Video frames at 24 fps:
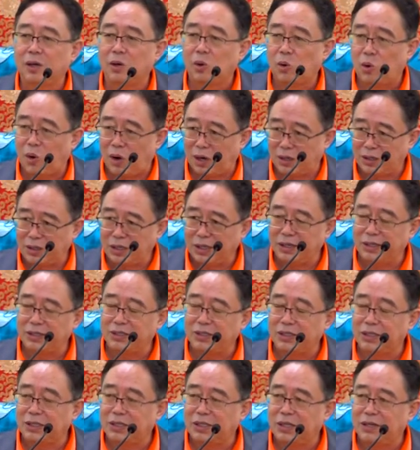皇
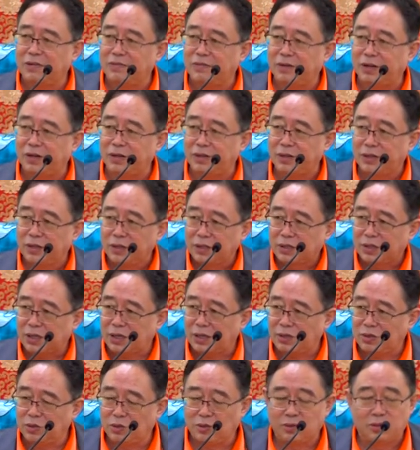庭这个地方，
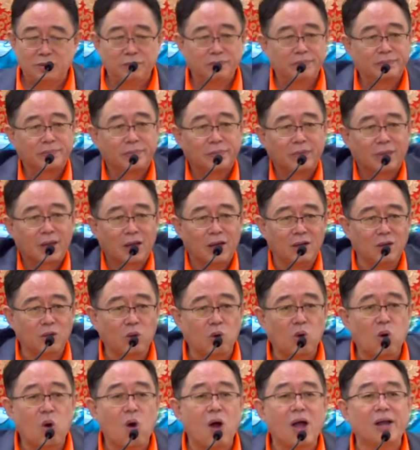它就
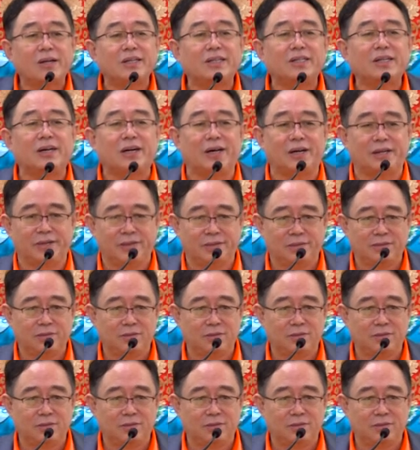很宽敞，